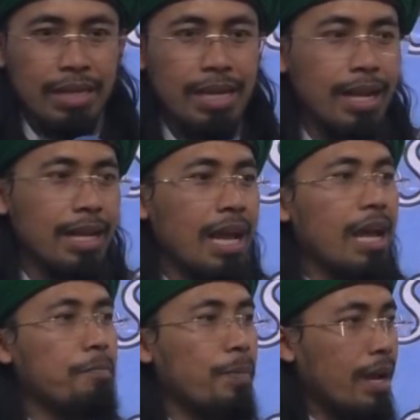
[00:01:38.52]
dengan
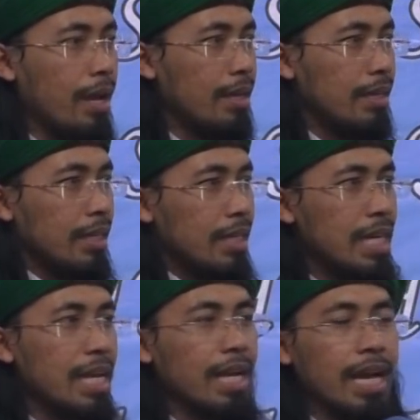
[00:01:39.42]
apa
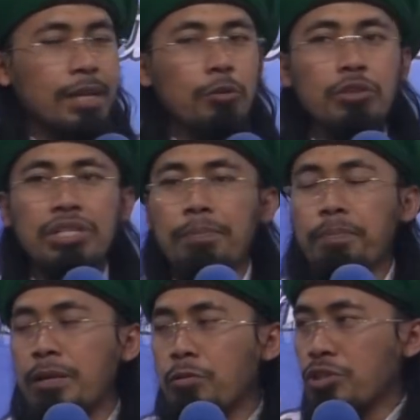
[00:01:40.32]
dengan
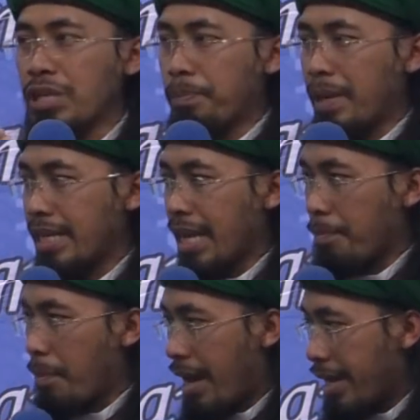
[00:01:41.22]
ucapan-ucapan
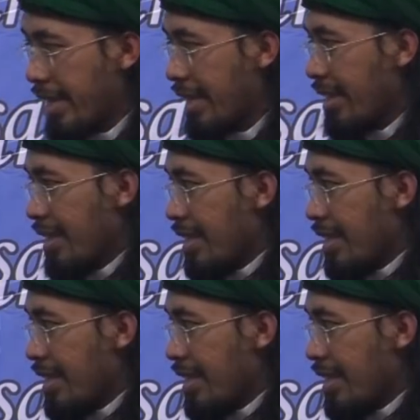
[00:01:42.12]
yang baik